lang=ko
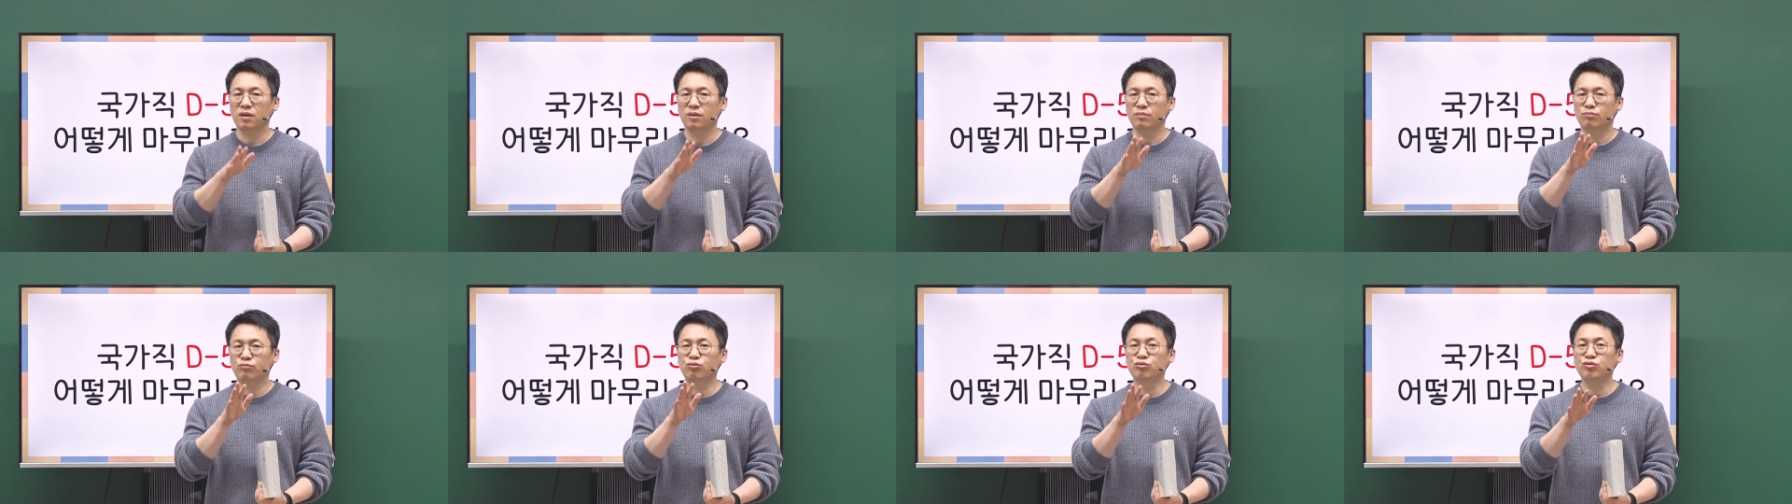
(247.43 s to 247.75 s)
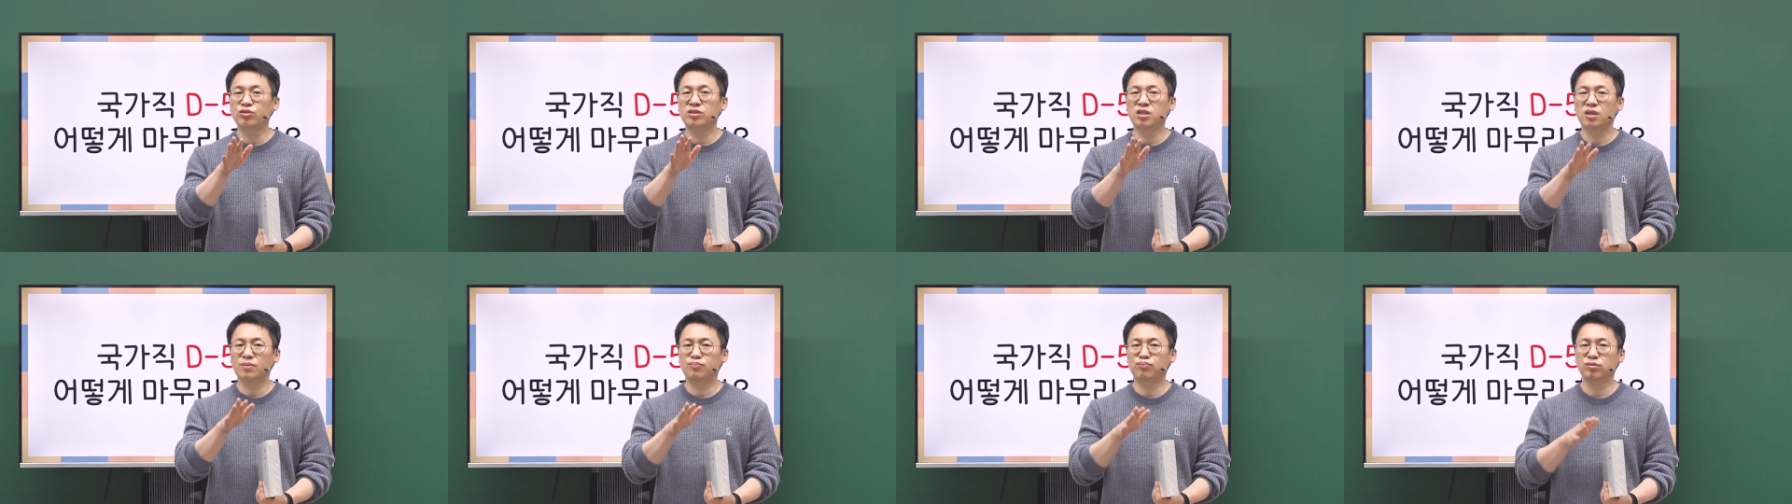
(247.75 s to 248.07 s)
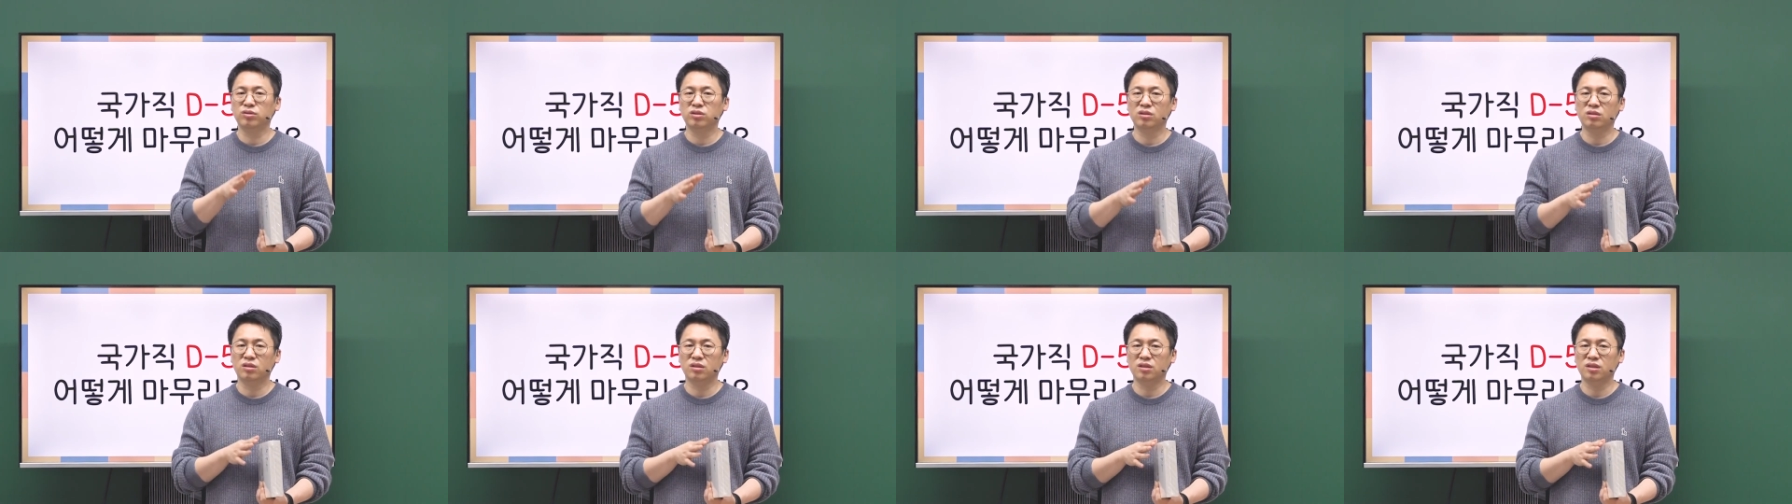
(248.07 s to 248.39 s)
문제
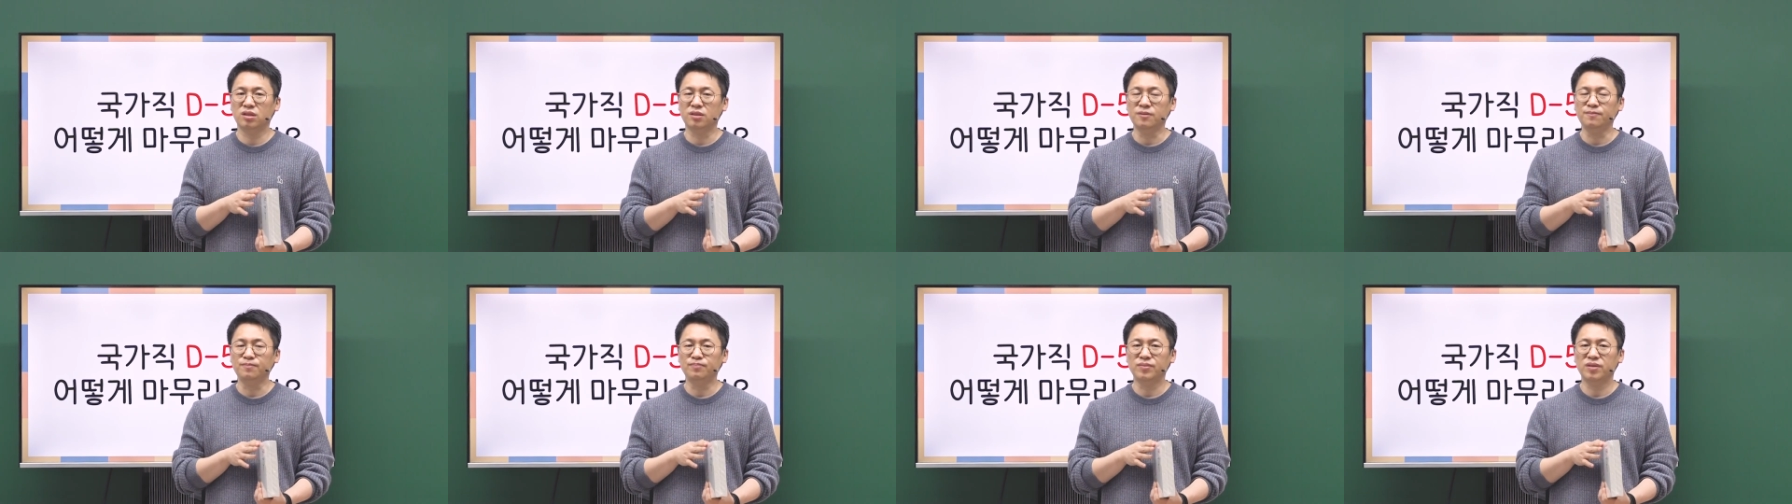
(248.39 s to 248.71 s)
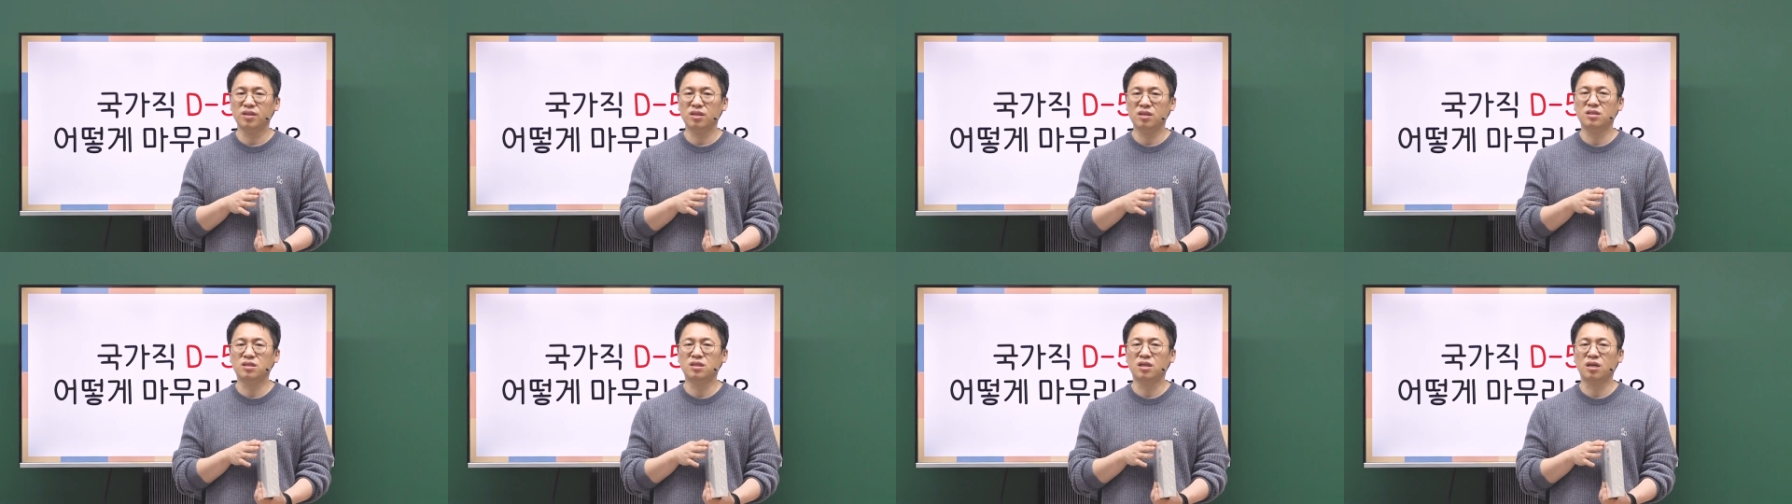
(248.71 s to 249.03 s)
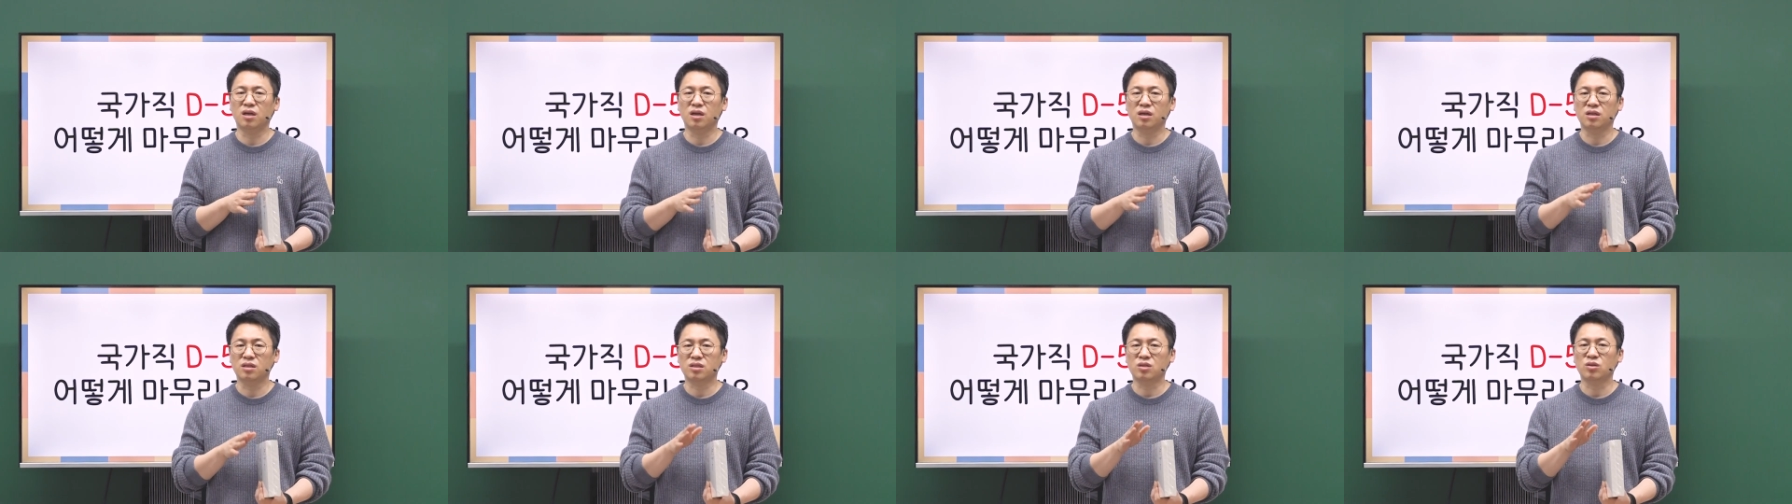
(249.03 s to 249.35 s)
푸는 거는
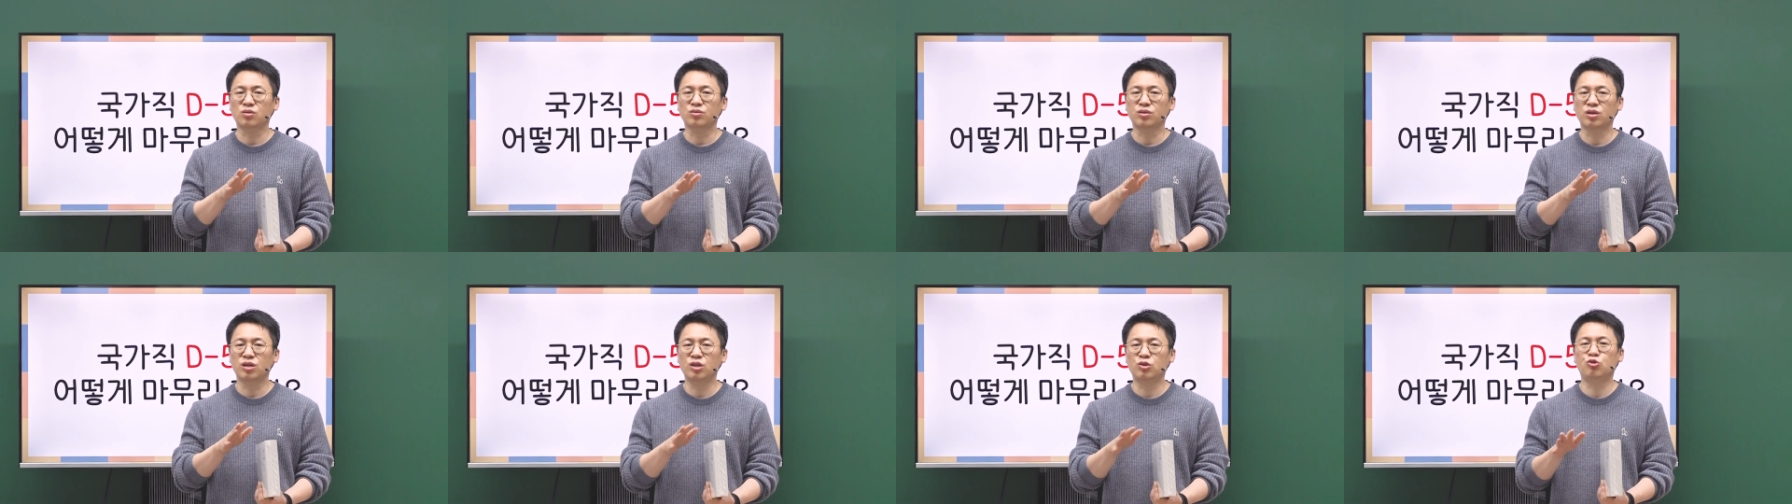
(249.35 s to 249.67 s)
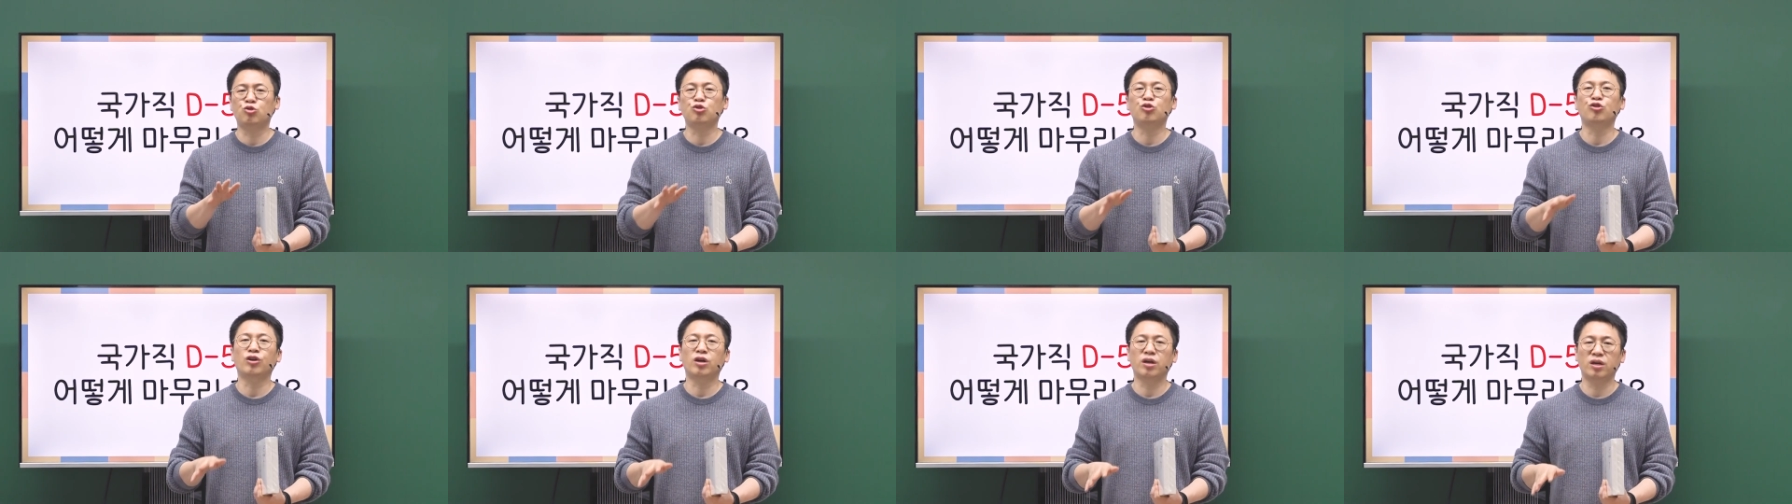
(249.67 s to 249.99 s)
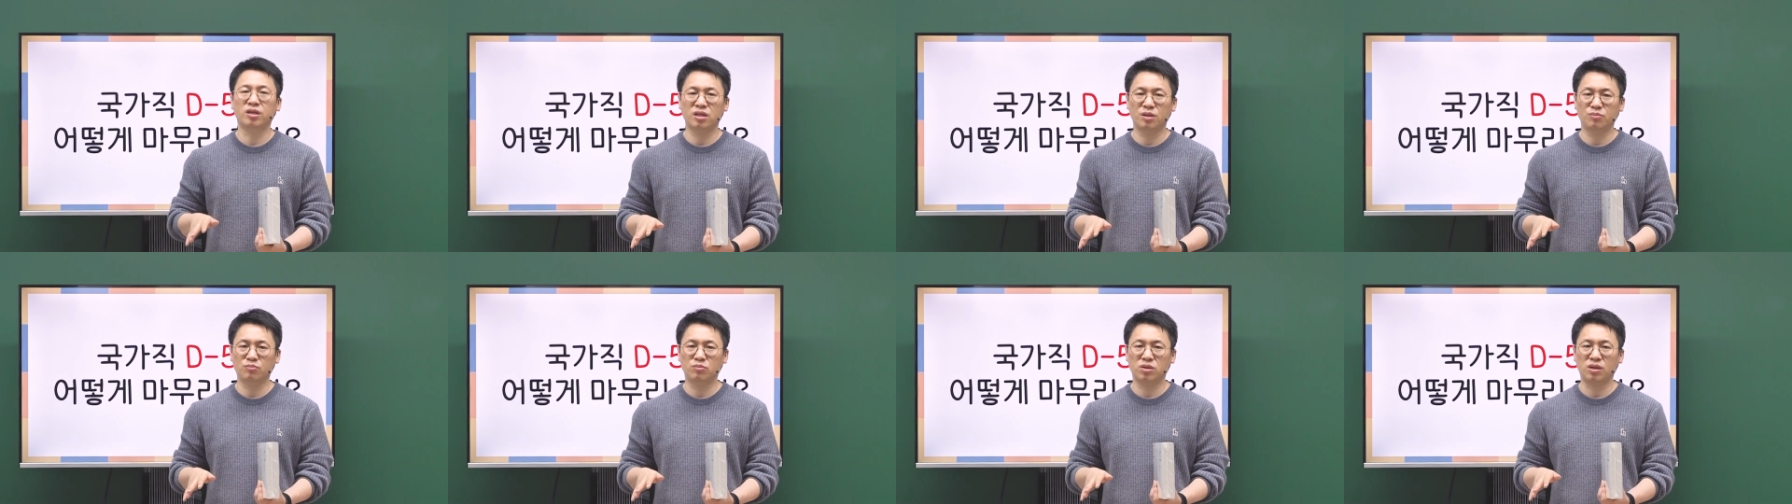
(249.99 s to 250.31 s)
이제 서서히
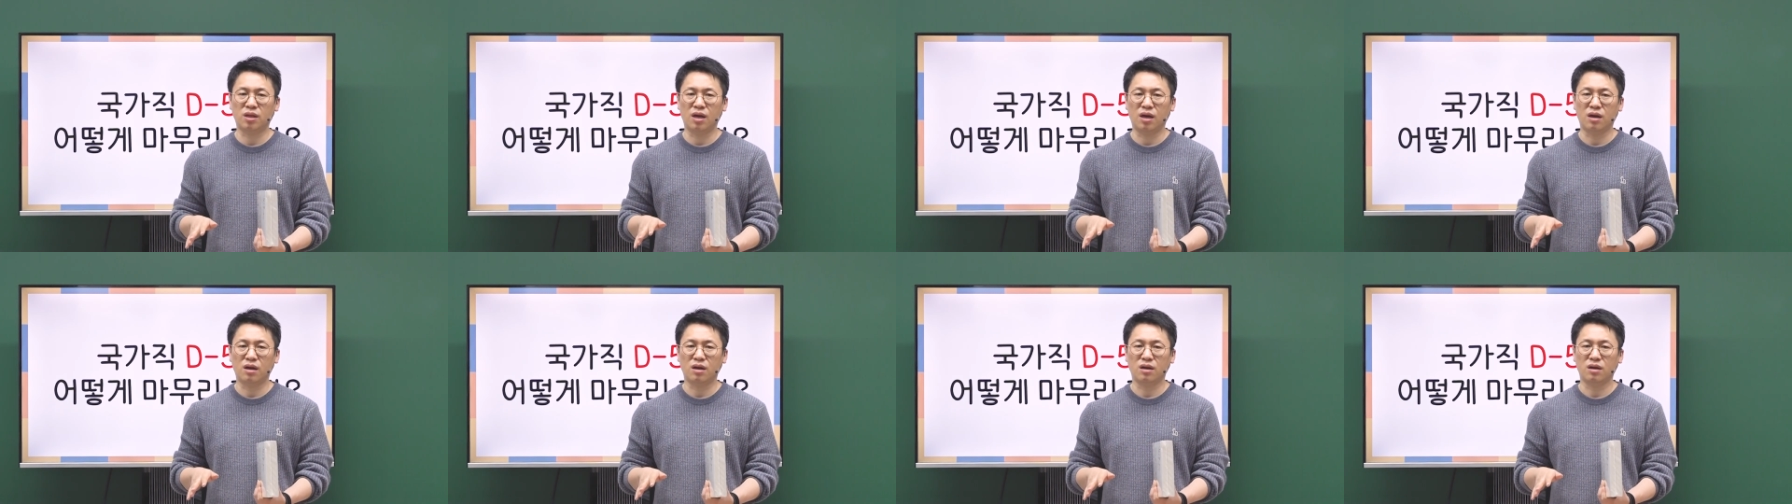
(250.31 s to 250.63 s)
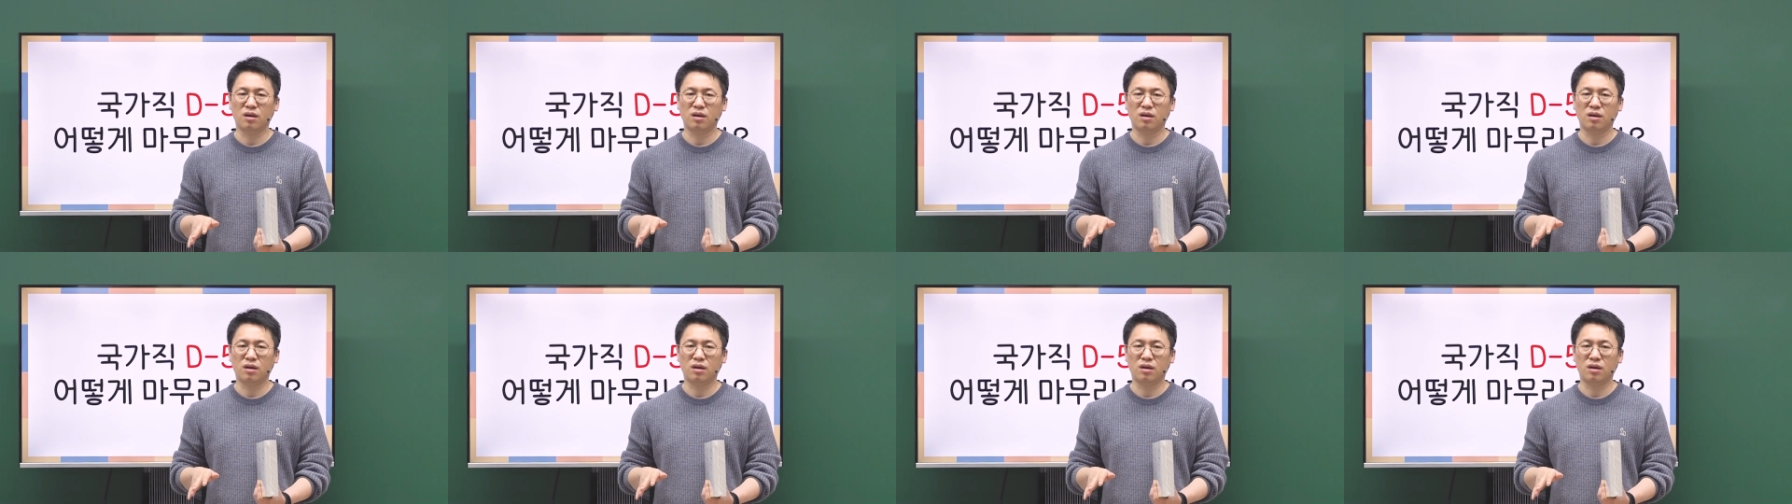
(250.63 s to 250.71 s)
줄여가야 됩니다.